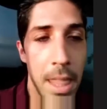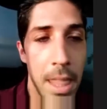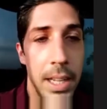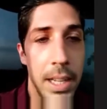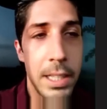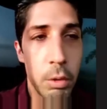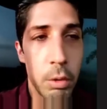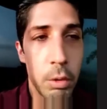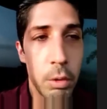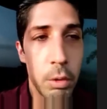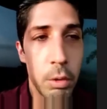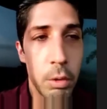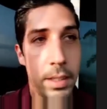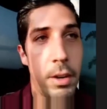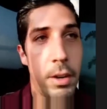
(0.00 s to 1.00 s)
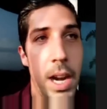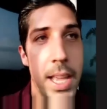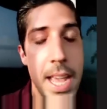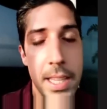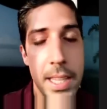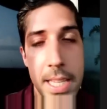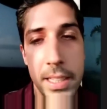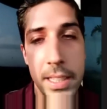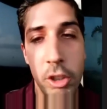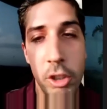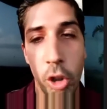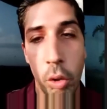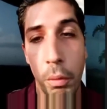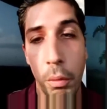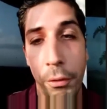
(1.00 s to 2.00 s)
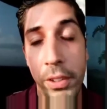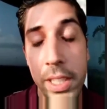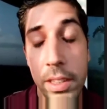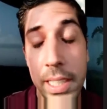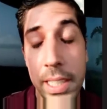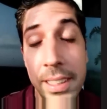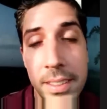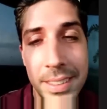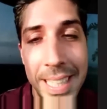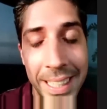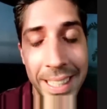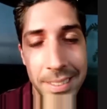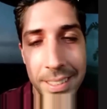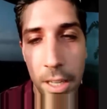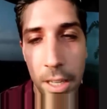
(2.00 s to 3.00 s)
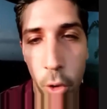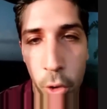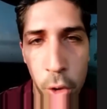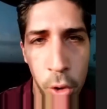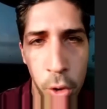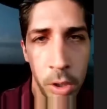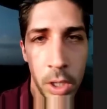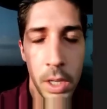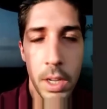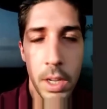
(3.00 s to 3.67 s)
Et donc, en fait, voilà, il y, a des gens qui ont fait d'excellents coups